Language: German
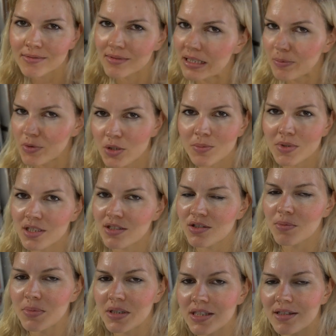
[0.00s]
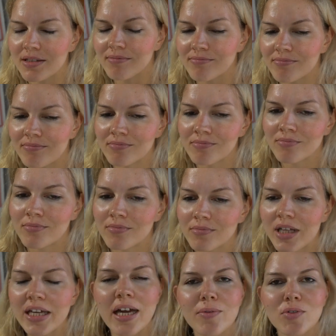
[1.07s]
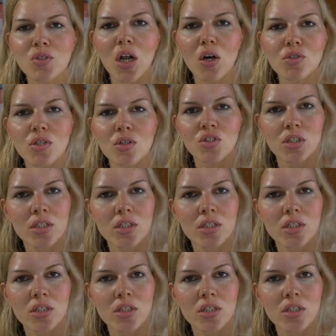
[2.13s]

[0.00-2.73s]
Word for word: in dem Gym ist es ein bisschen, naja, wie so ein Austausch.